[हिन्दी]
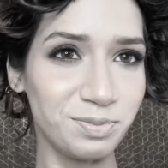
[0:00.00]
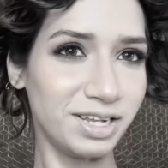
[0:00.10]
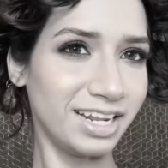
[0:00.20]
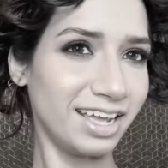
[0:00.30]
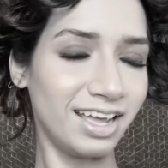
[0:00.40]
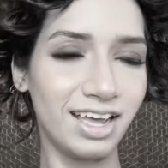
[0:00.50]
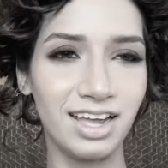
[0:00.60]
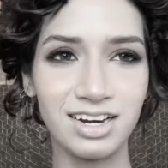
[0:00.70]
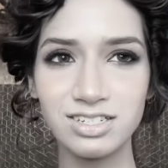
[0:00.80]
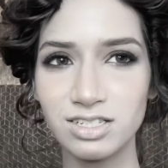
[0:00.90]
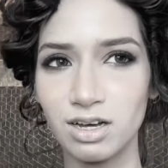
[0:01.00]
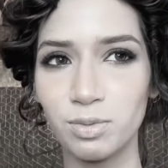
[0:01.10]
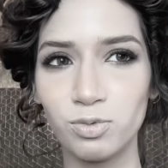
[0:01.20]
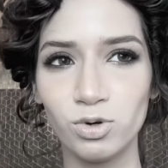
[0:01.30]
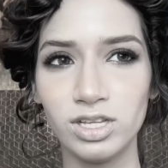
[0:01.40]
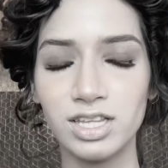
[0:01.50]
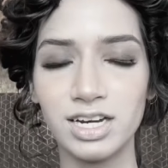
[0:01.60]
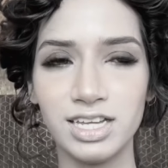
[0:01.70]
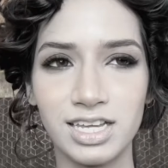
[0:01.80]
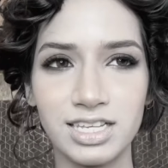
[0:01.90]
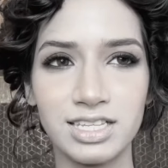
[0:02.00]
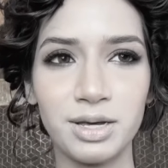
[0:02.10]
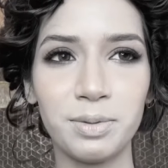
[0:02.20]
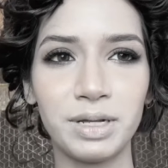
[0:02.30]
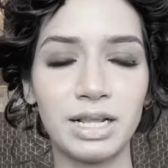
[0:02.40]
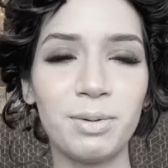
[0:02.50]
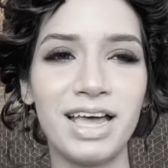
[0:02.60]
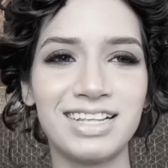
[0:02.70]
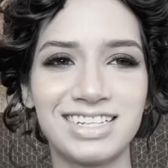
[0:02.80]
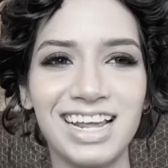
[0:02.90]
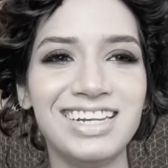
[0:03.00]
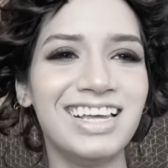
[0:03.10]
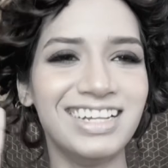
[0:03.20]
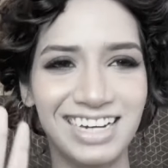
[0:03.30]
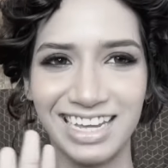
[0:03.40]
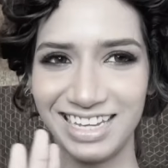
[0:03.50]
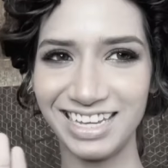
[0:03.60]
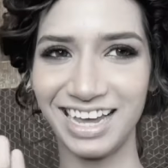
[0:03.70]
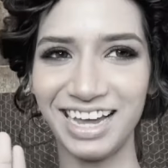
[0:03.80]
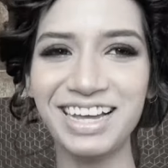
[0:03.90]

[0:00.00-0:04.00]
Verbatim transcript: मेरे हेयर uh, पूरी तरीके से मतलब हेयर स्टाइल ये नहीं है